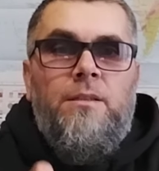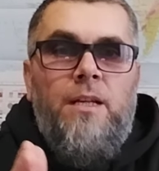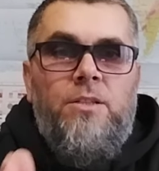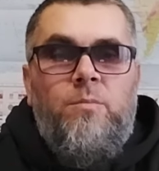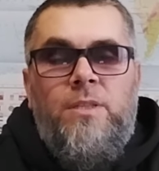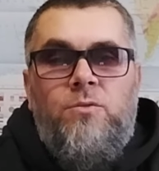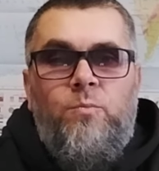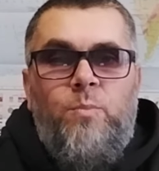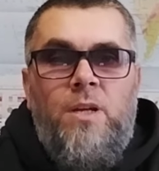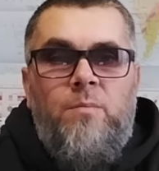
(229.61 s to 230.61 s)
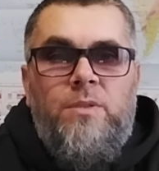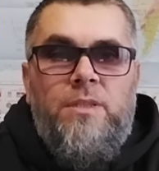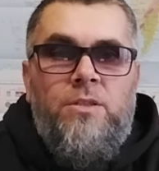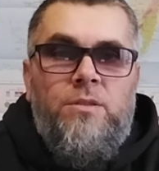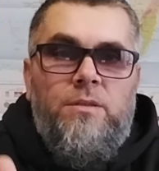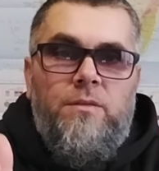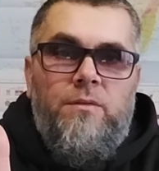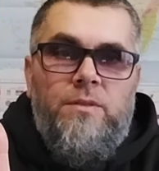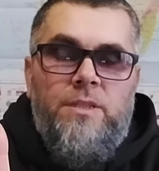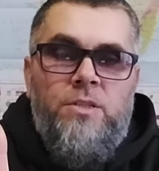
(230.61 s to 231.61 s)
Дальше мы отступаем, саж, э,
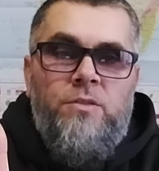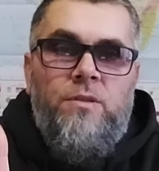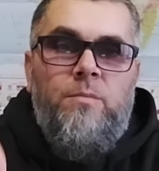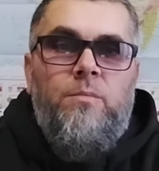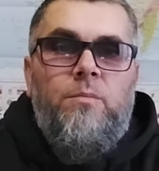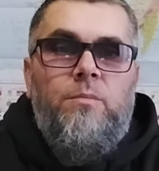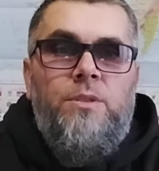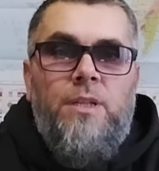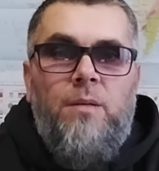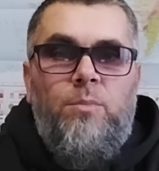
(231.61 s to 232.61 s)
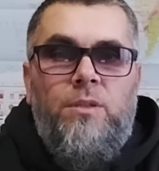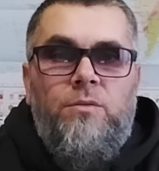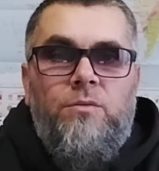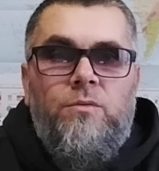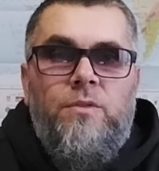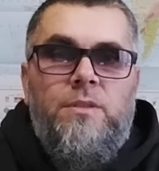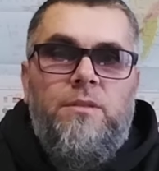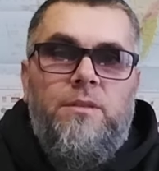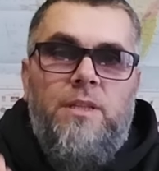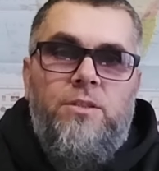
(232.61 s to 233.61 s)
высаживаем яблоню,
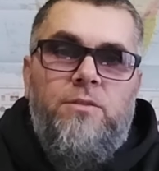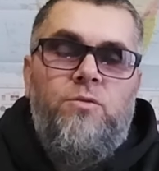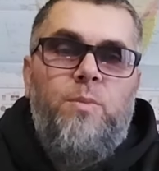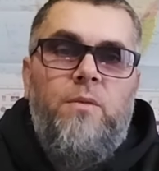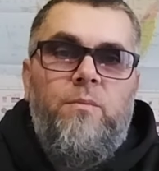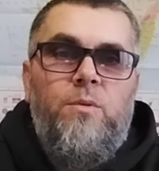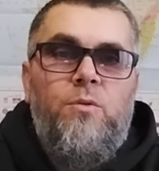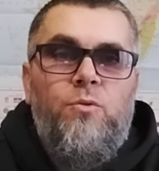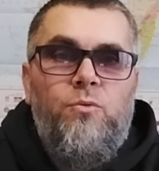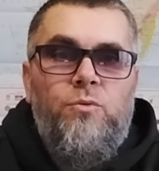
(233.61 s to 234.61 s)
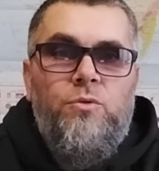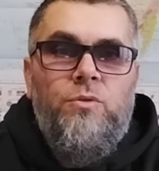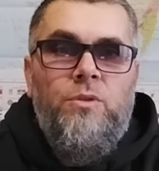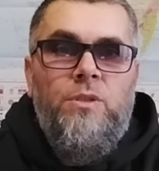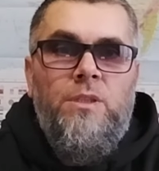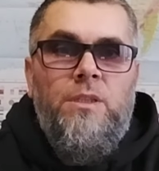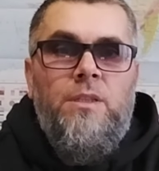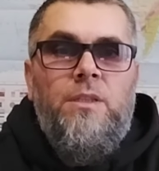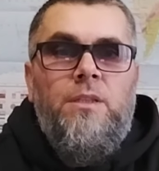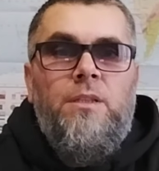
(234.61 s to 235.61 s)
дальше отступаем грушу,
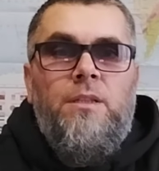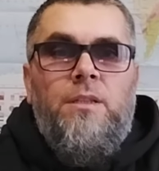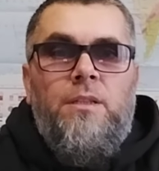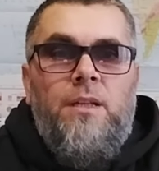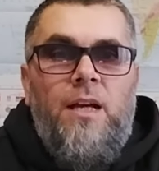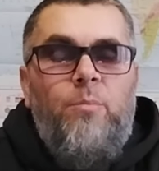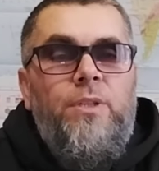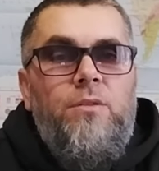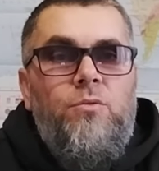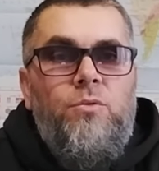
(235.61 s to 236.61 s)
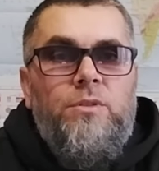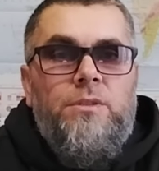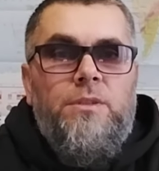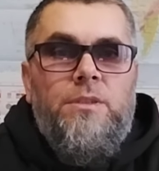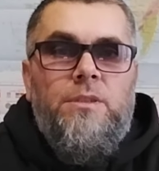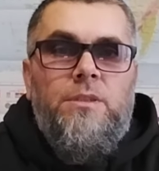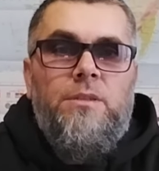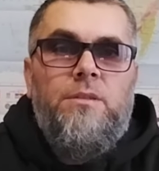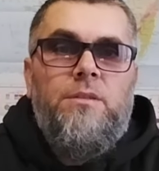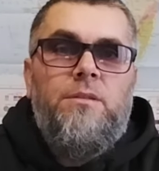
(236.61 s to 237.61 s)
абрикос,
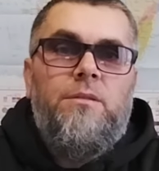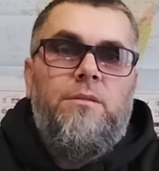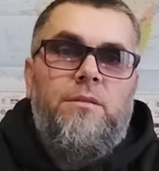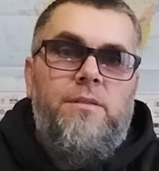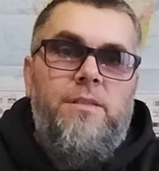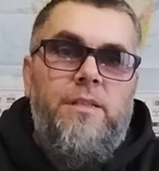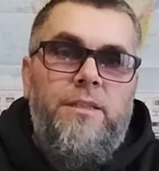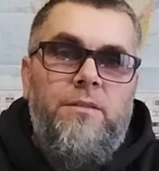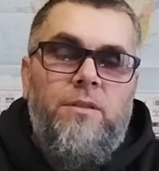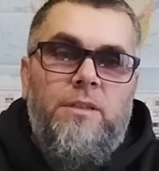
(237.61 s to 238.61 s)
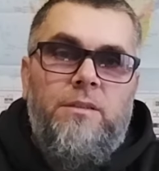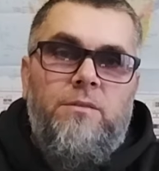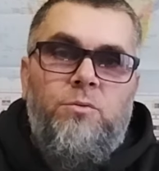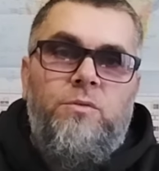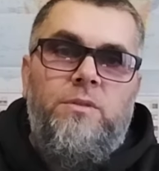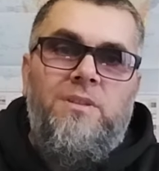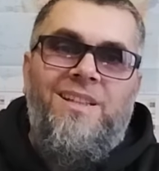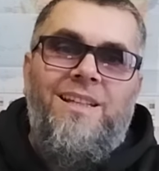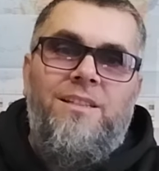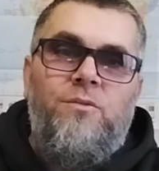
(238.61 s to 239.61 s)
э, слива. То есть
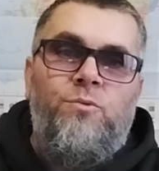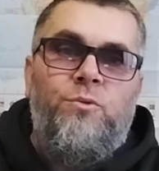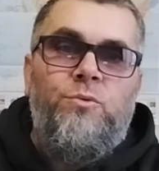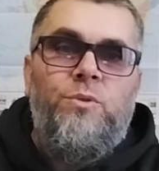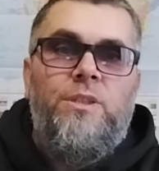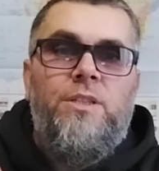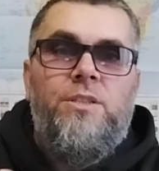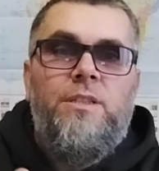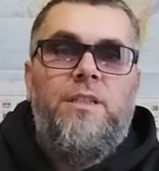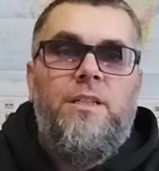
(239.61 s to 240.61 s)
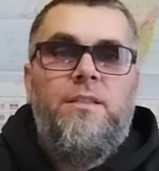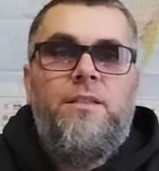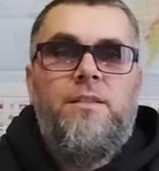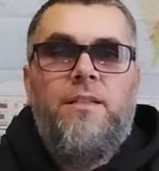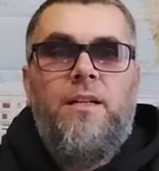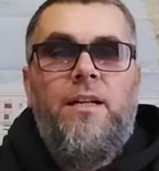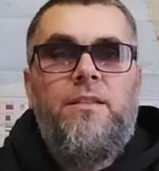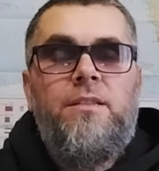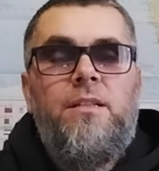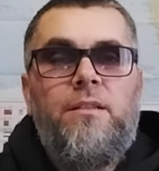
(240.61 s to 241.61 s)
эти культуры должны находиться
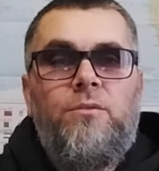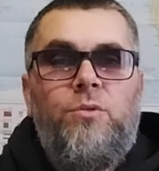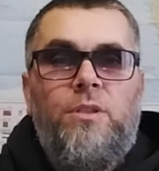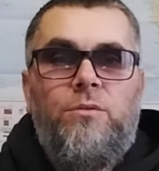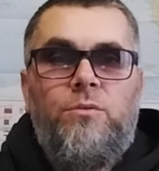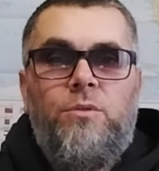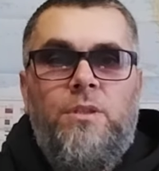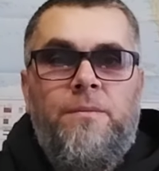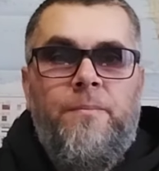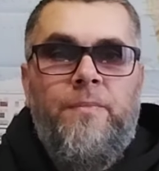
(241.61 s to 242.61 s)
отдельно друг от друга.